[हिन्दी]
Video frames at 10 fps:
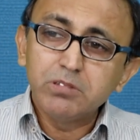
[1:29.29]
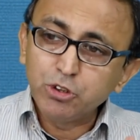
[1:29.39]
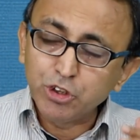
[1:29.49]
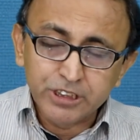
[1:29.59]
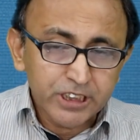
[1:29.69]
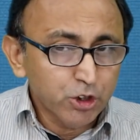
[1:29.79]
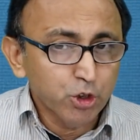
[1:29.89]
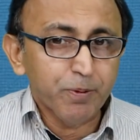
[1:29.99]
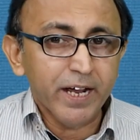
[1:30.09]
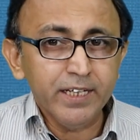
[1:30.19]
चीज़ें
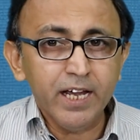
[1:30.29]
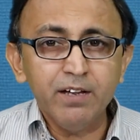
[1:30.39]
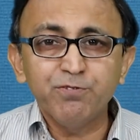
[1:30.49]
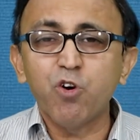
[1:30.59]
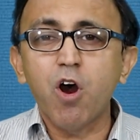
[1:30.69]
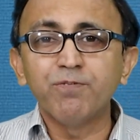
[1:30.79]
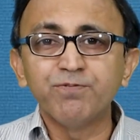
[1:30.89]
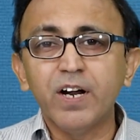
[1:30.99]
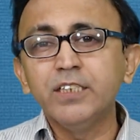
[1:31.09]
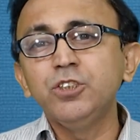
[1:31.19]
छुपाई हैं
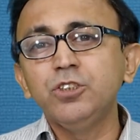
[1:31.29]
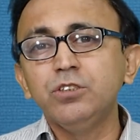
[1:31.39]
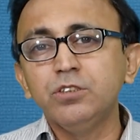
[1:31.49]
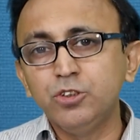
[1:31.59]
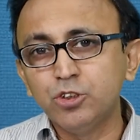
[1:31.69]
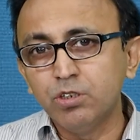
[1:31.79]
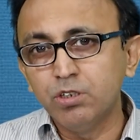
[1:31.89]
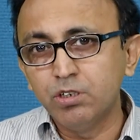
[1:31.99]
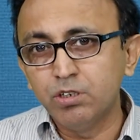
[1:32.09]
फॉर्म वन जो